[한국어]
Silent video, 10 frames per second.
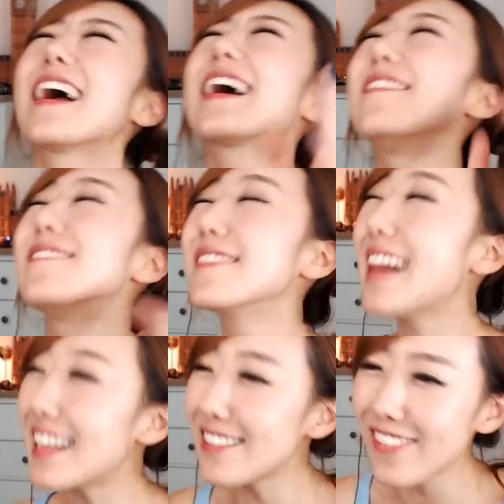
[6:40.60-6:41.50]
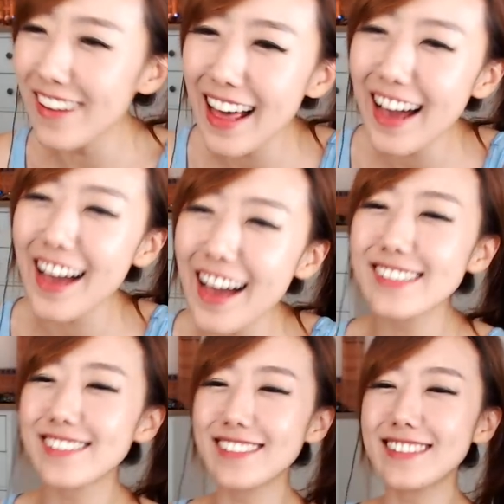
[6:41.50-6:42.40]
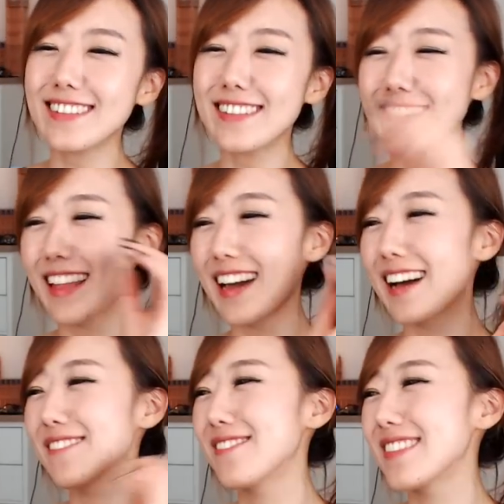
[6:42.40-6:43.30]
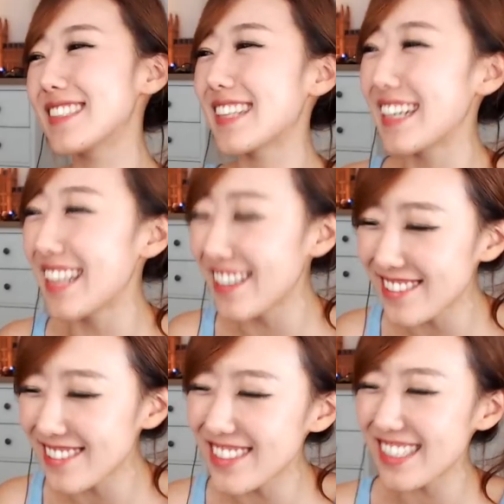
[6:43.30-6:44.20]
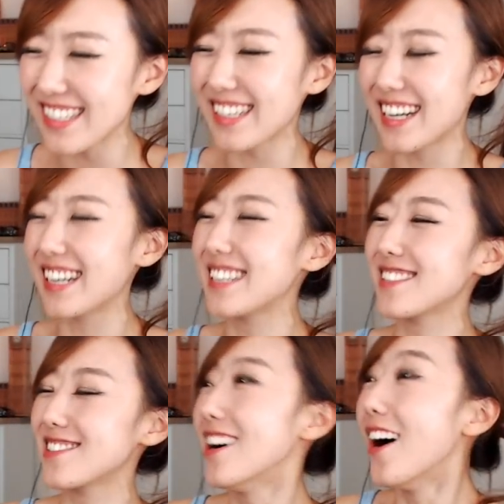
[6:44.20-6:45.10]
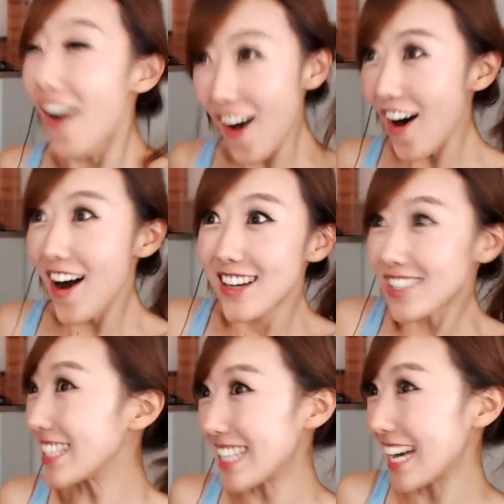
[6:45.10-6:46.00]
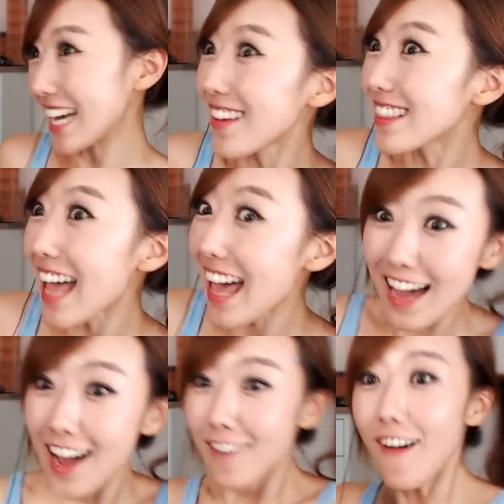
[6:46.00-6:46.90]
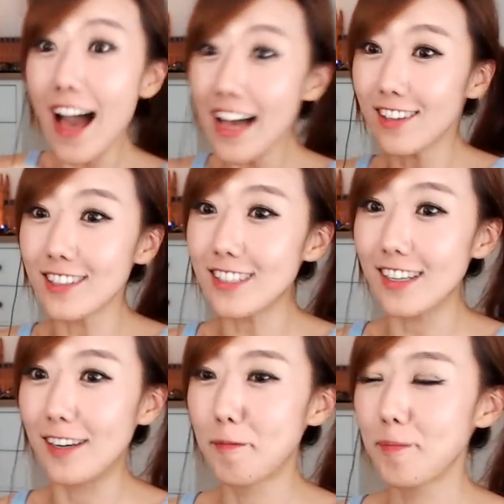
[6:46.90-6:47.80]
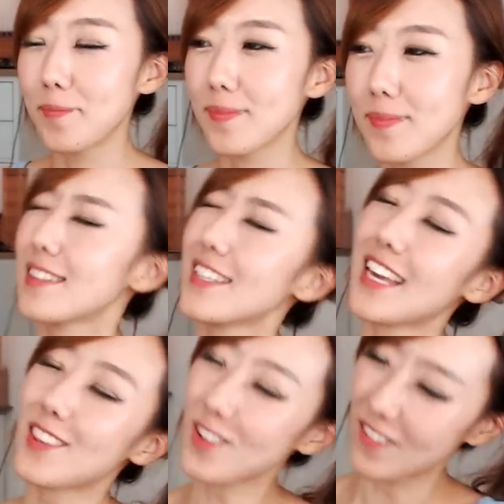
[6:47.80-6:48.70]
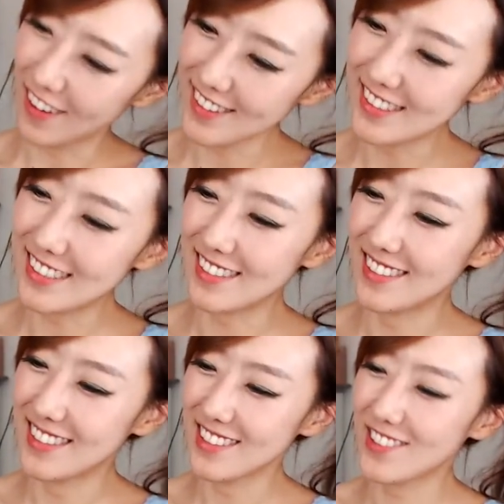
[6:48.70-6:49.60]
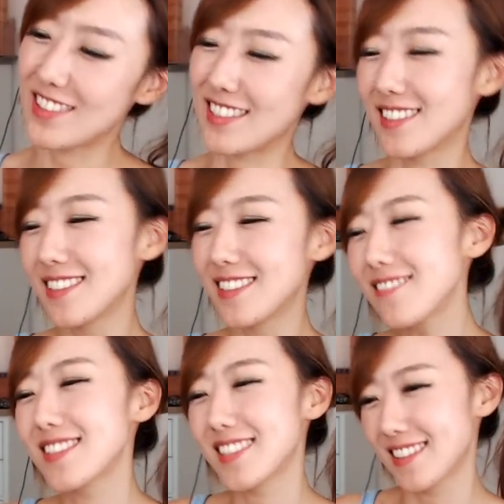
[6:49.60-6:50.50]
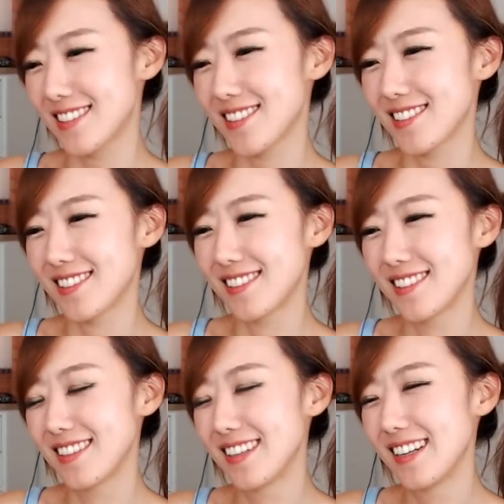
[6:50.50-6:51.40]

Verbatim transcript: 내가 문화를 몰라가지고 내가 무식한 한국 여자가 가가지고 어 저기 자리 비었다 와 넣었어요. 티켓도 먹었죠. 저 진짜 무식했어요.